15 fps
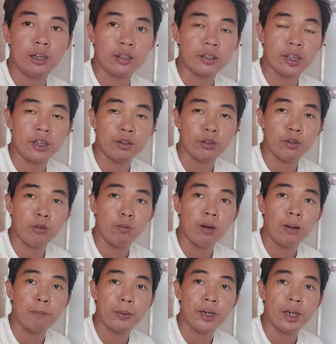Kasi ito yung
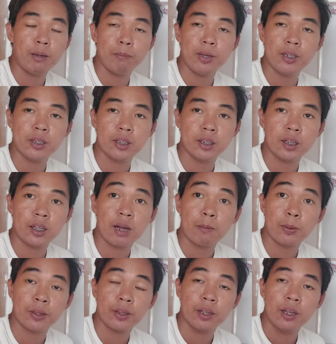mga pinaka-basic na
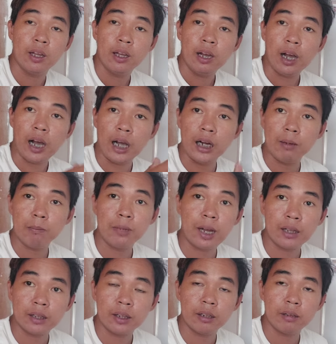dapat alam
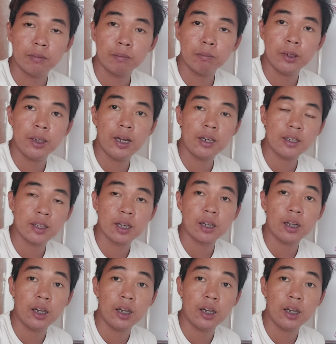natin bilang isang